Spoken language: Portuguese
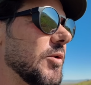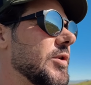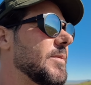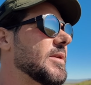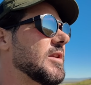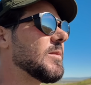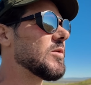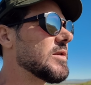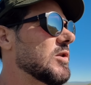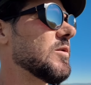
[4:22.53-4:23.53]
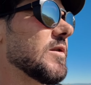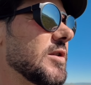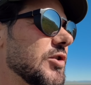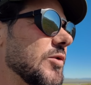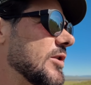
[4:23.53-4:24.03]
Eu queria partilhar uma coisa com
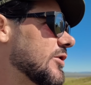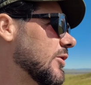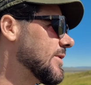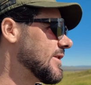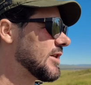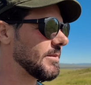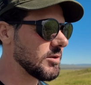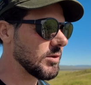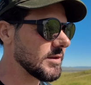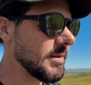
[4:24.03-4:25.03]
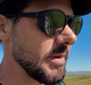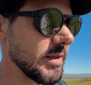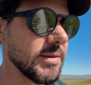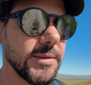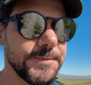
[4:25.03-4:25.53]
vocês que eu acho que é um ensinamento
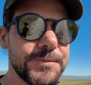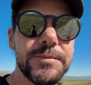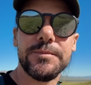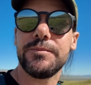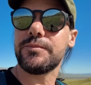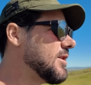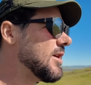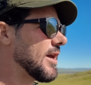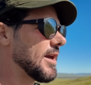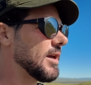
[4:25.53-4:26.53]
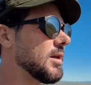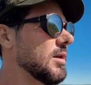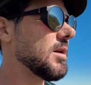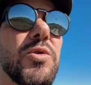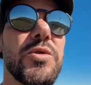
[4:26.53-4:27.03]
altamente, que é,
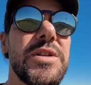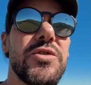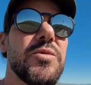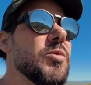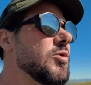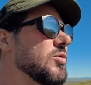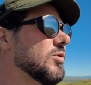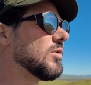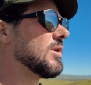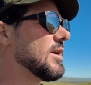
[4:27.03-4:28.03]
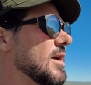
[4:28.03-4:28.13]
o que eu assisto muito,